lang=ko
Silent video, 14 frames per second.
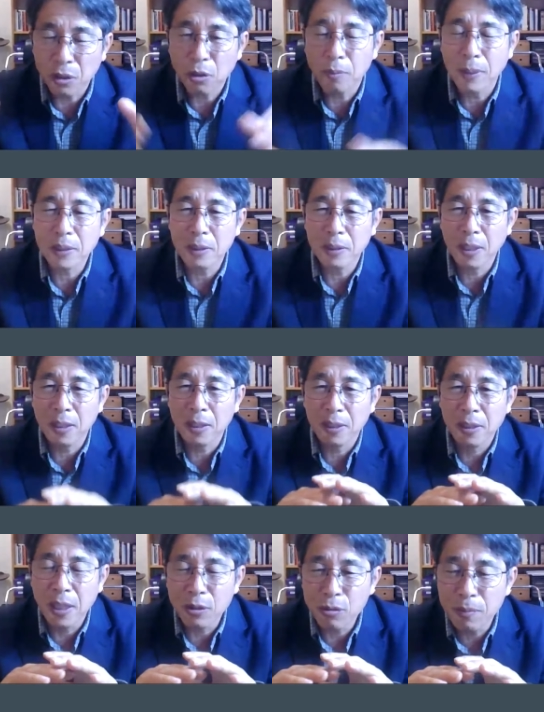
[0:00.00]
겉으로 봤을
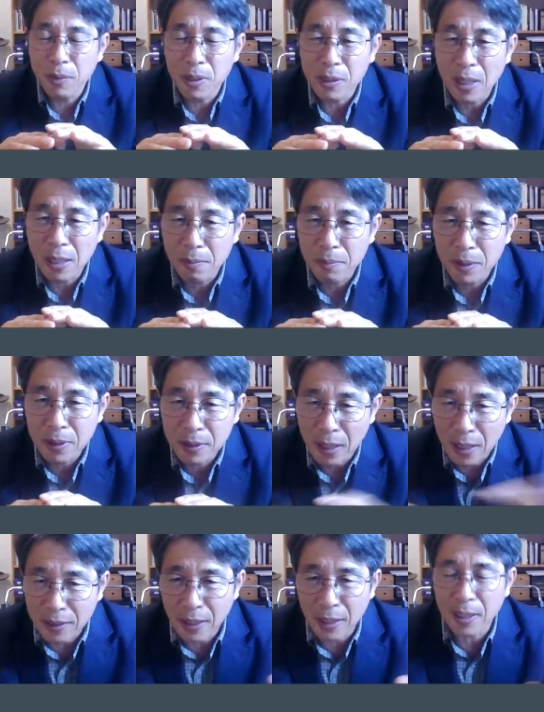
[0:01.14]
때는 예수 믿는
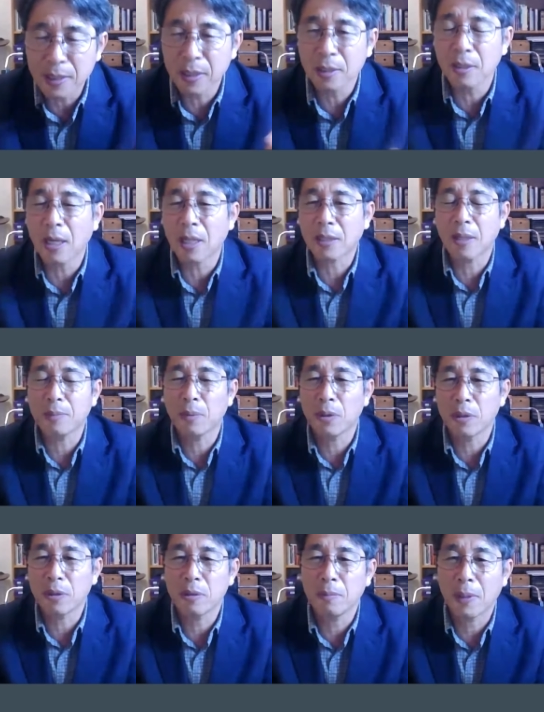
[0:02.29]
사람이 싹 사라진 것
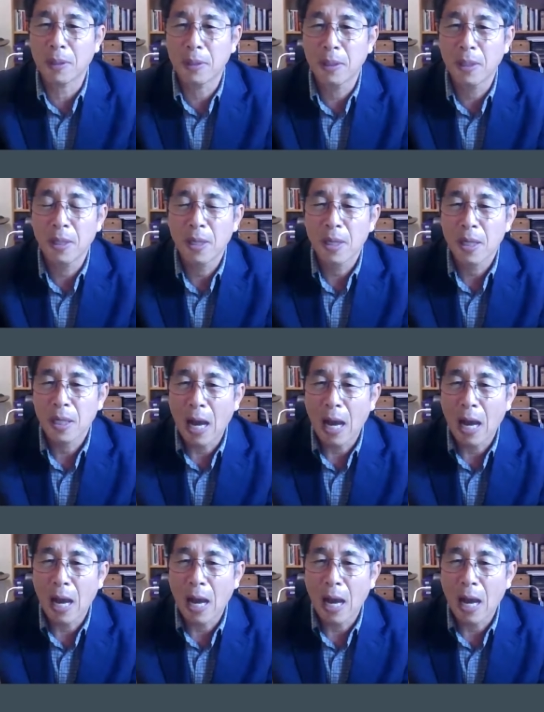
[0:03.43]
같아 보였지만